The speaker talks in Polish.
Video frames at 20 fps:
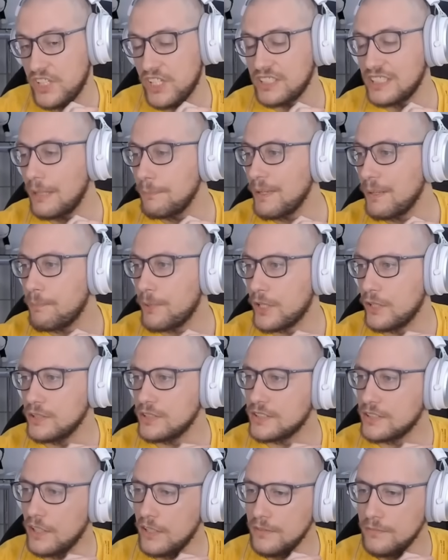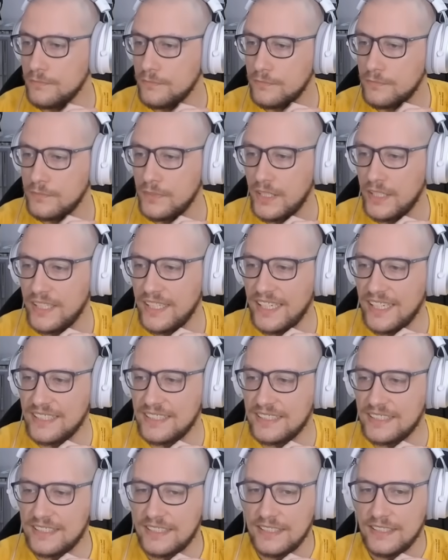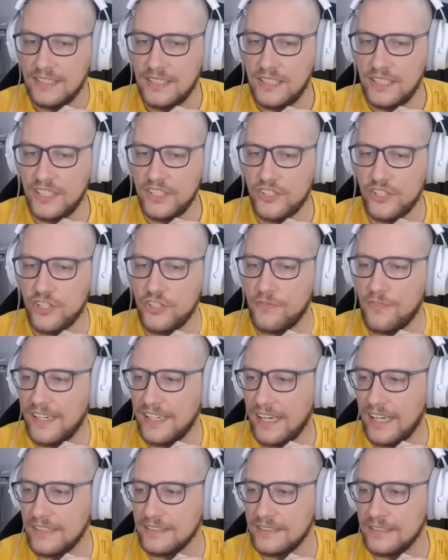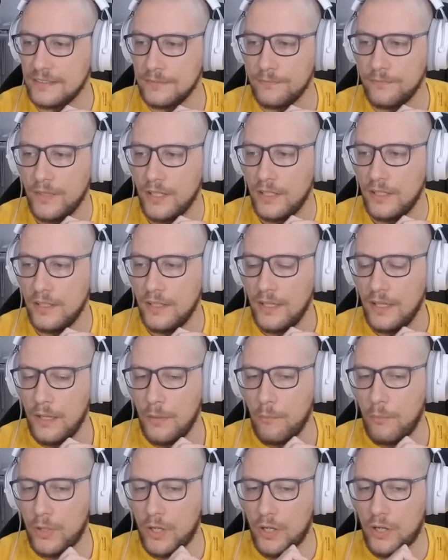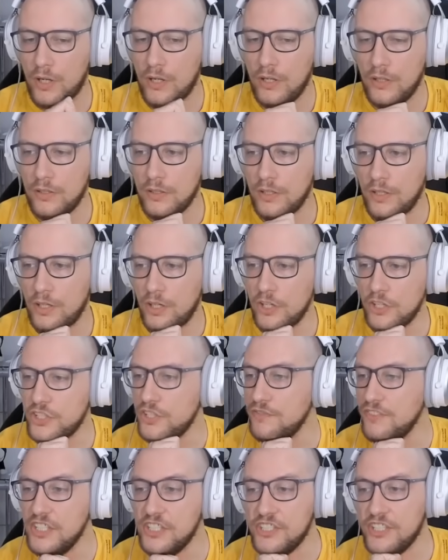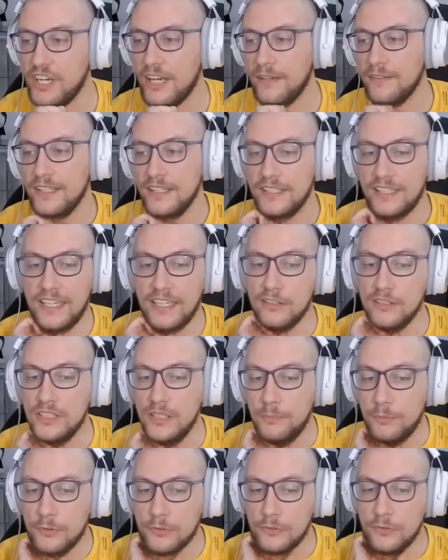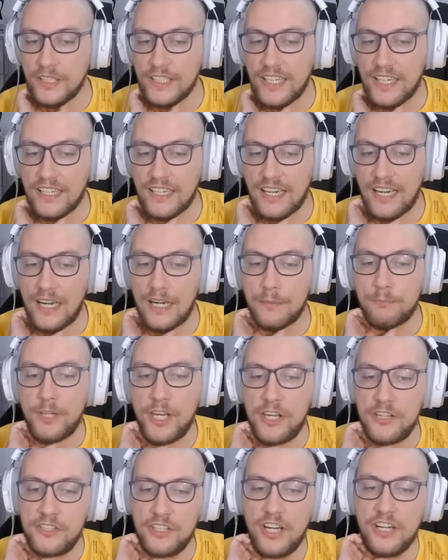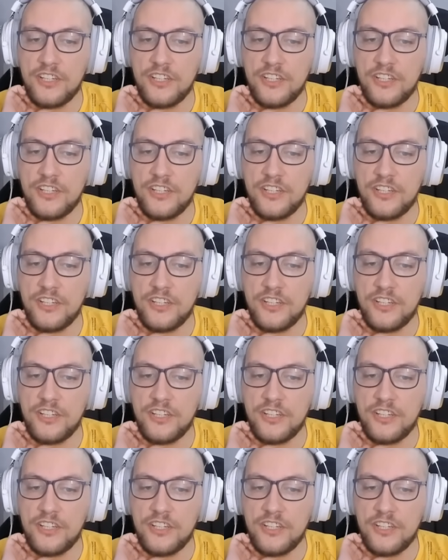czasami prosto jest liczyć warianty. Bo Oczywiście, tego typu ruchy jak A5,